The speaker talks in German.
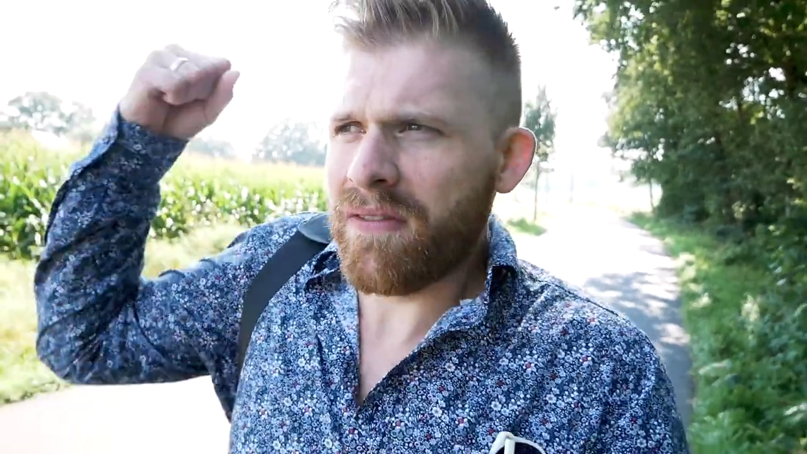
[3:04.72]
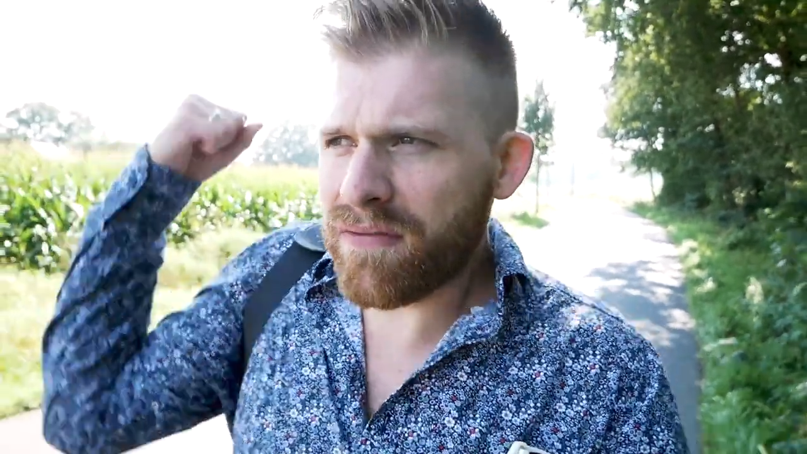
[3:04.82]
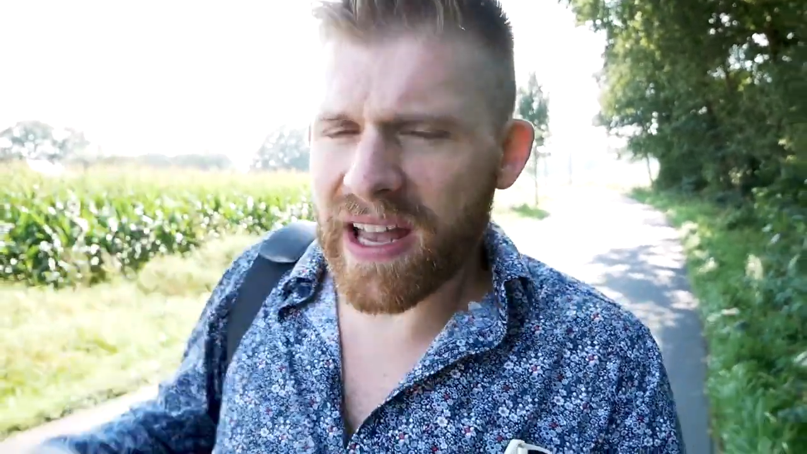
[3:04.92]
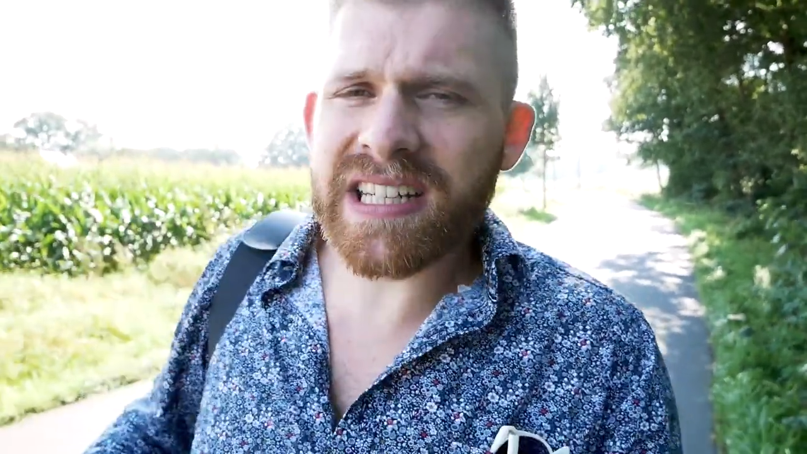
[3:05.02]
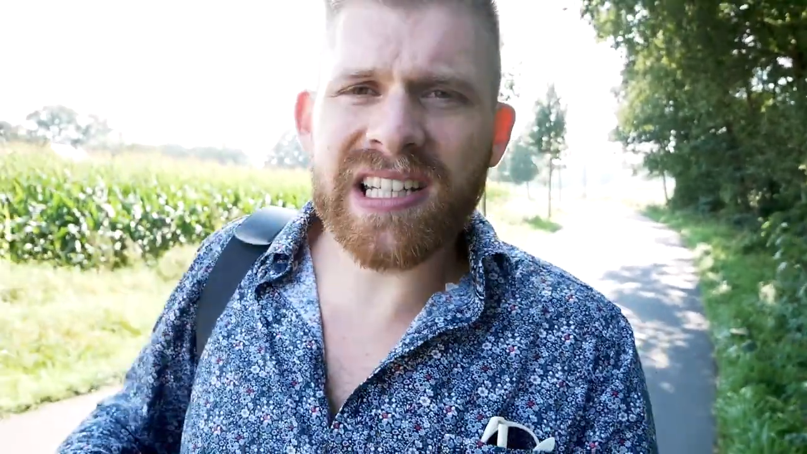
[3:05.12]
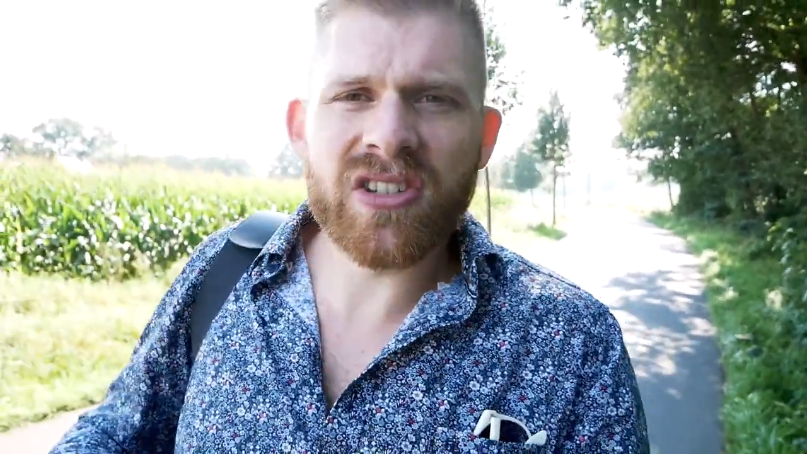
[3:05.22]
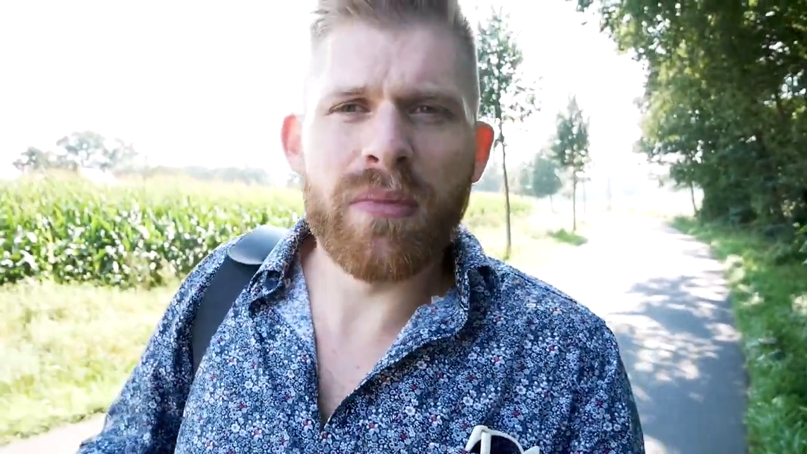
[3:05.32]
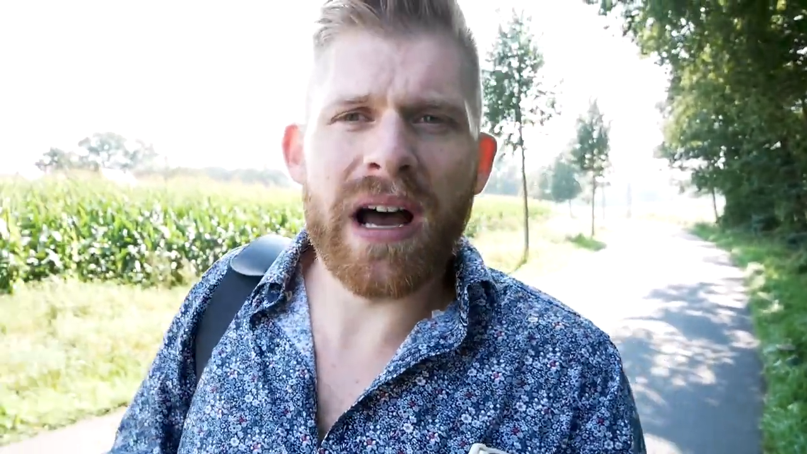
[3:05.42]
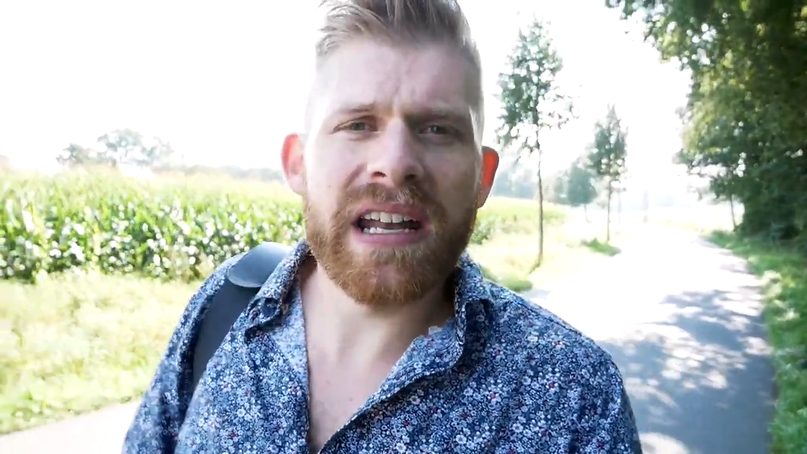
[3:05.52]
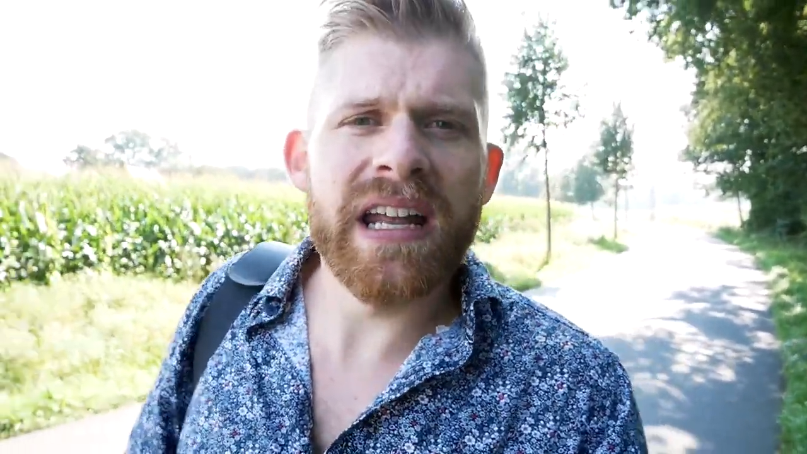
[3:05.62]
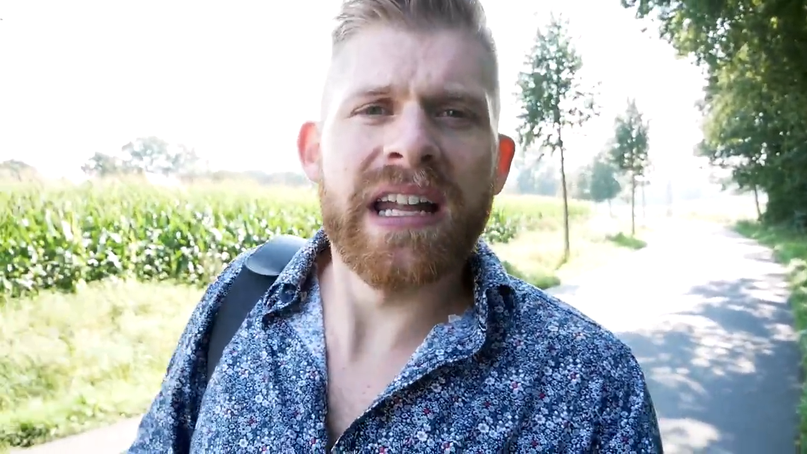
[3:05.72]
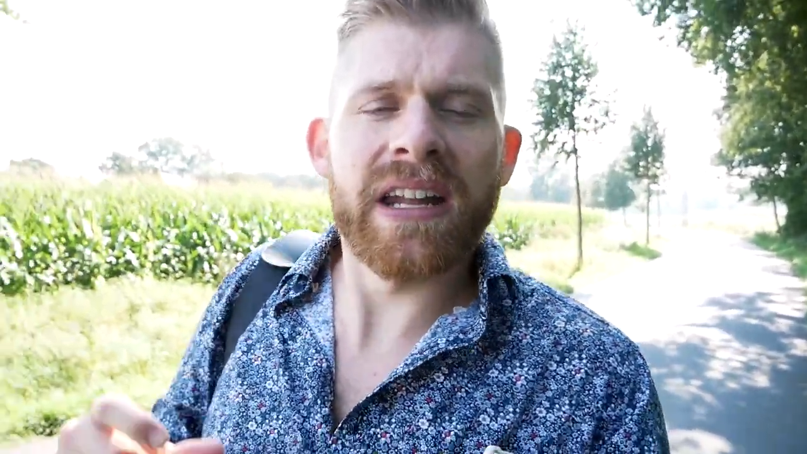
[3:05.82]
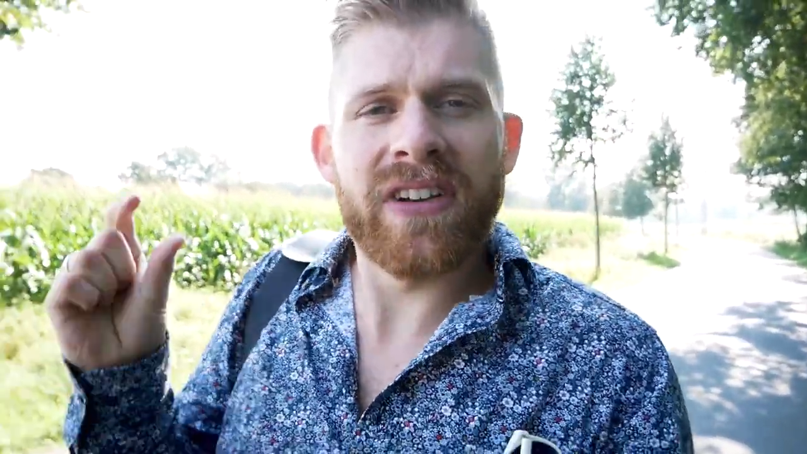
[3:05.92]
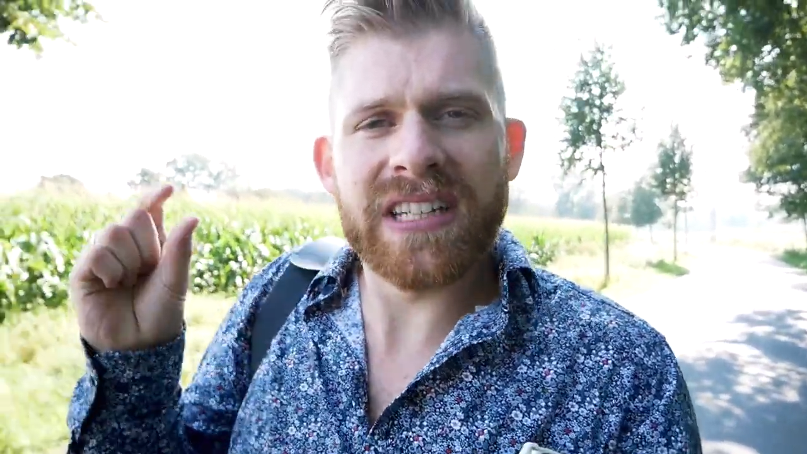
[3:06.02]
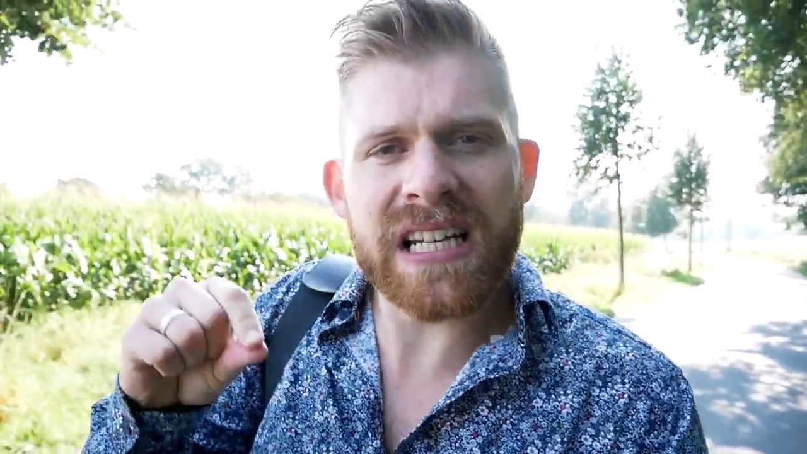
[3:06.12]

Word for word: weiterzumachen, dann wird